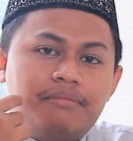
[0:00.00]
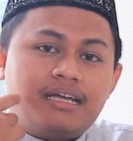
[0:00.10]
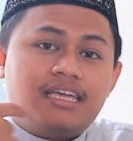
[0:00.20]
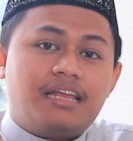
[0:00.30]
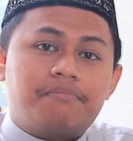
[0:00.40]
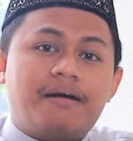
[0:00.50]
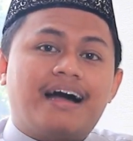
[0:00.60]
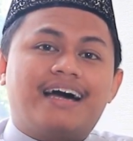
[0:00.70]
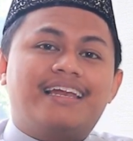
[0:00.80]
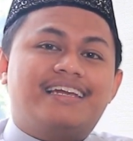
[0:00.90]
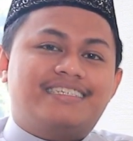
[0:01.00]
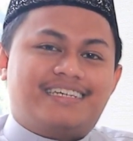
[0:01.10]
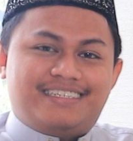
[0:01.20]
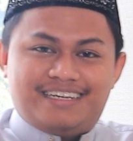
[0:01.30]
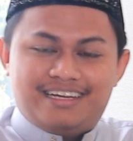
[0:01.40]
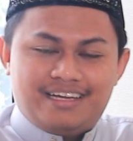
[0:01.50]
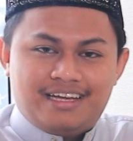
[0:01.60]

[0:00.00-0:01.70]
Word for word: bagian pangkal lisannya.